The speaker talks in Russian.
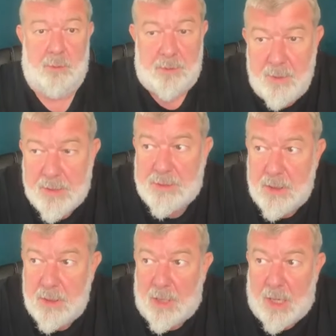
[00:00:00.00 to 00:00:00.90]

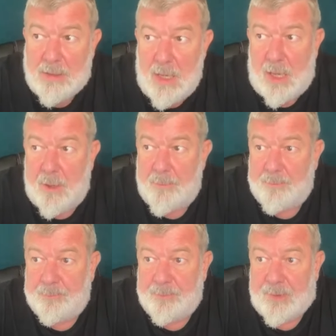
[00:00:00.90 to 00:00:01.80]
Понимаете,
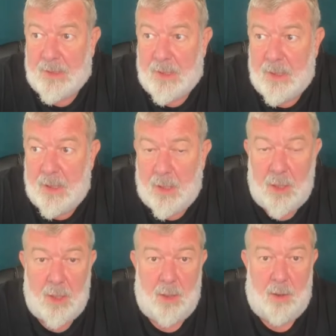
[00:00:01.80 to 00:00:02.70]
когда
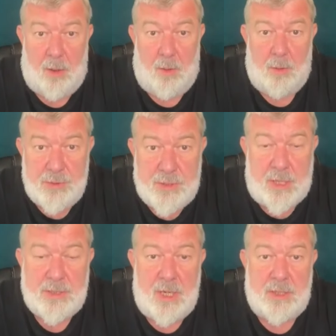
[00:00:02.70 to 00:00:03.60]

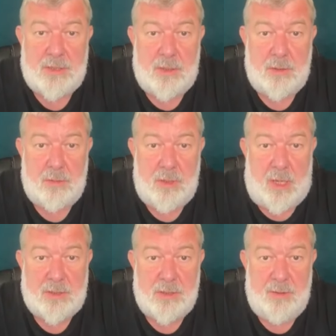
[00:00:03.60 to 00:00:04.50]
уничтожается
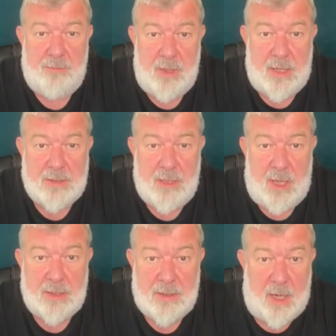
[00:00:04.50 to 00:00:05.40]
государственная власть,
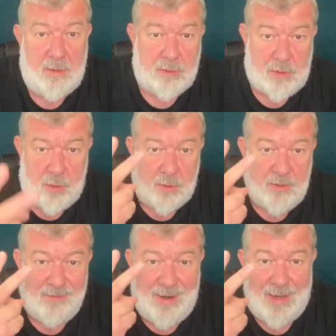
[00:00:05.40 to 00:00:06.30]
да, остаются
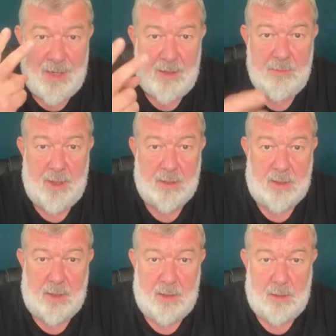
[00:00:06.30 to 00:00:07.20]
только два
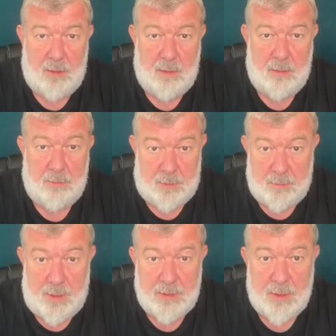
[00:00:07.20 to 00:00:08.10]
элемента.
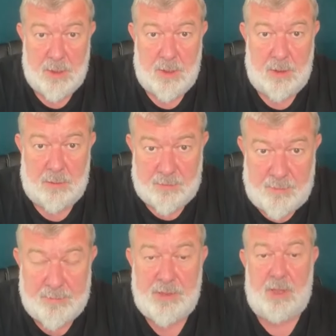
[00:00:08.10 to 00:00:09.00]
Понимаете? То есть
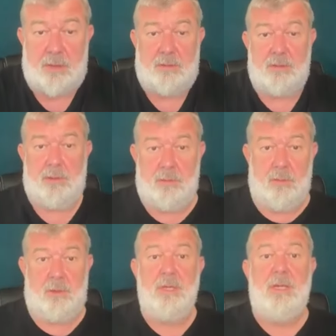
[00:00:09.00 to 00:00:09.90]
вообще
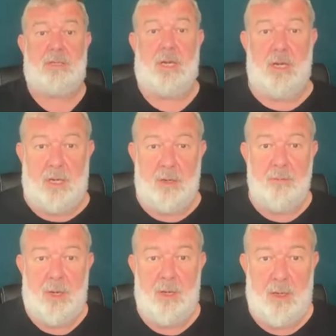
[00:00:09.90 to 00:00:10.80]
существует несколько
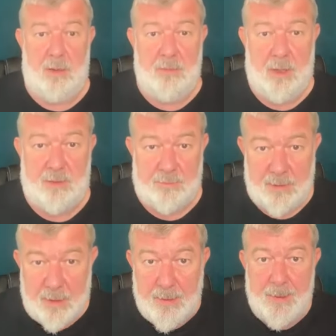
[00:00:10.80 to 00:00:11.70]
элементов,
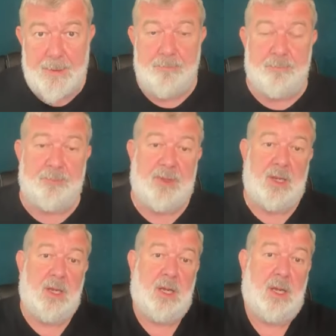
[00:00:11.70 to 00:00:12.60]
да,
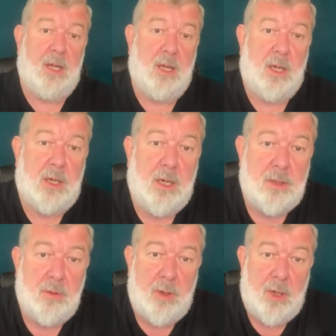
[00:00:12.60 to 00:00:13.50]
э,
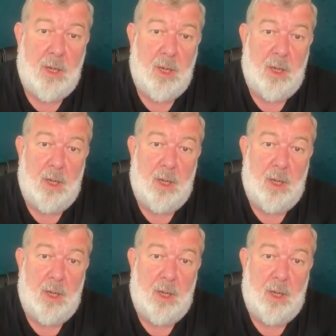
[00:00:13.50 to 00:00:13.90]
которые,